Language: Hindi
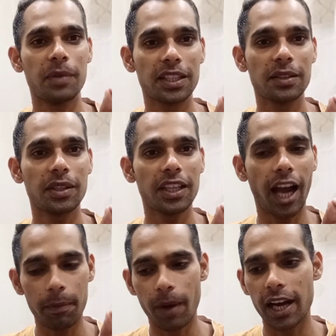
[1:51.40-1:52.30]
मतलब कि
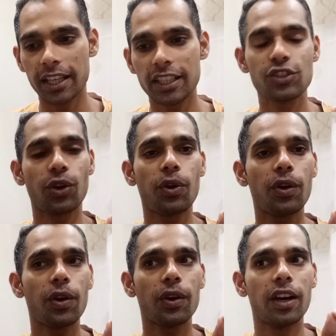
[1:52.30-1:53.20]
आप मान के
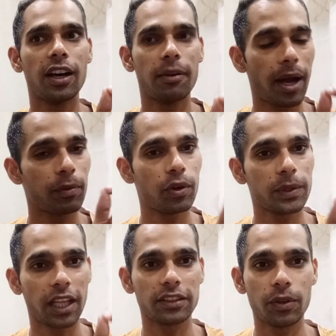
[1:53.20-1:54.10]
चलो आ, मैं आपको
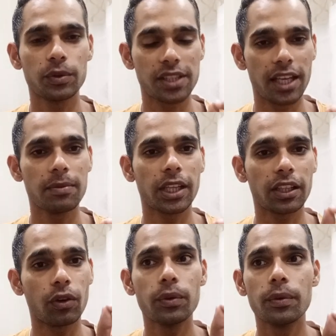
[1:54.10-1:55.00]
बताता हूँ सही
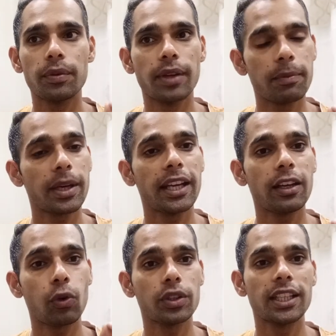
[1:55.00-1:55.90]
बताता हूँ फिल्म
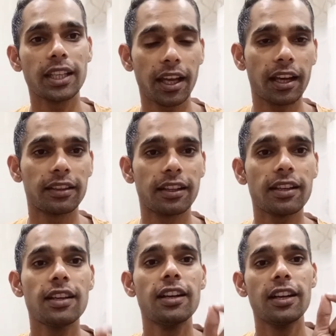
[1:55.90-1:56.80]
ने नौ दिन के
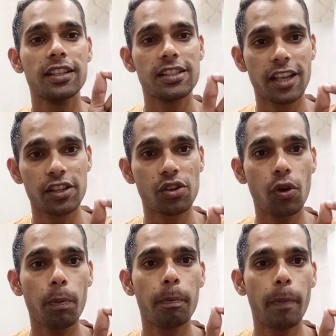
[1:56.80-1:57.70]
अंदर छः
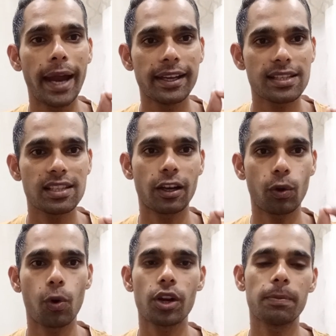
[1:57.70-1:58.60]
सौ पैंतीस
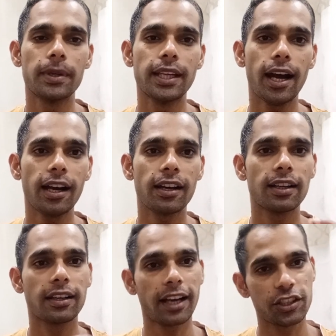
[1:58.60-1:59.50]
करोड़ रुपया
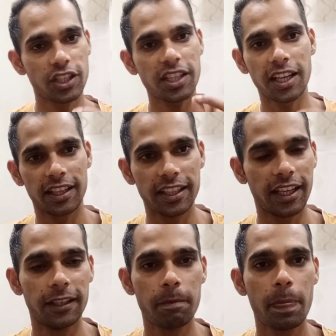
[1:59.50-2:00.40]
कलेक्शन कर
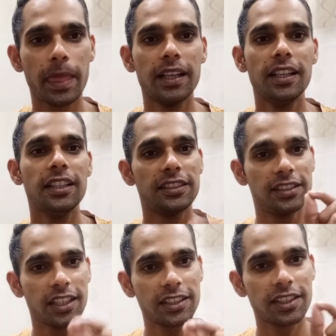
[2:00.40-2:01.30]
लिया है
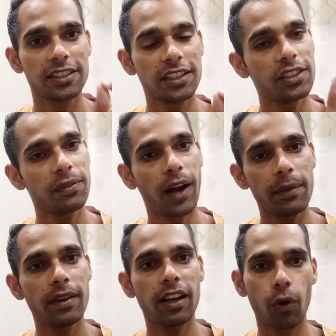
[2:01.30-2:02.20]
सिक्स सिक्स
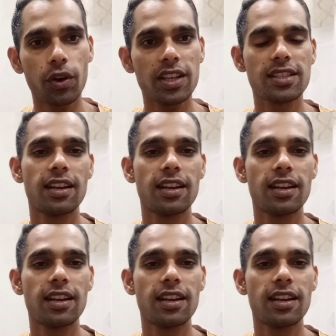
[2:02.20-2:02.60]
फाइव करोड़